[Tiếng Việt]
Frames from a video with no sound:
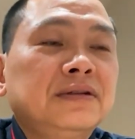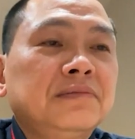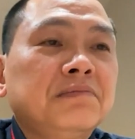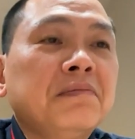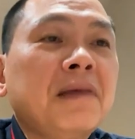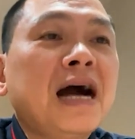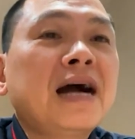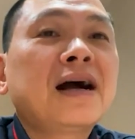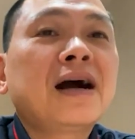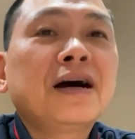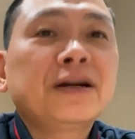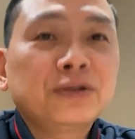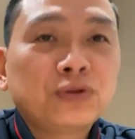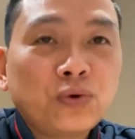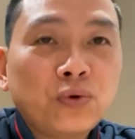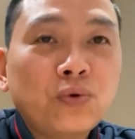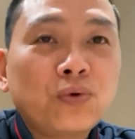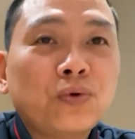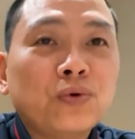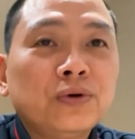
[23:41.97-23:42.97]
bằng hận
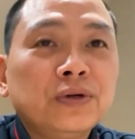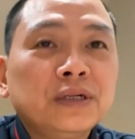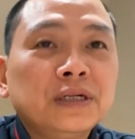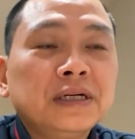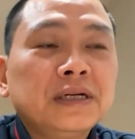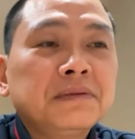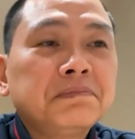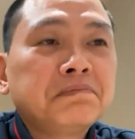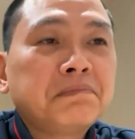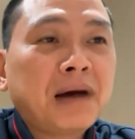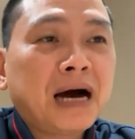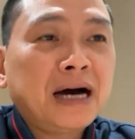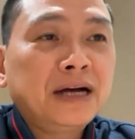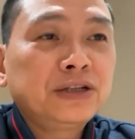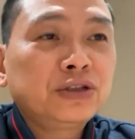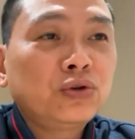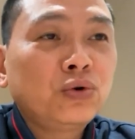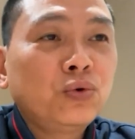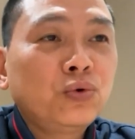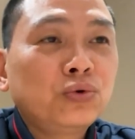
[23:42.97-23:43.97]
thù, mà
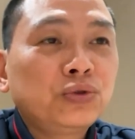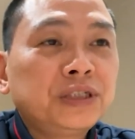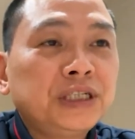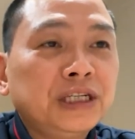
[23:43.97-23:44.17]
hận thù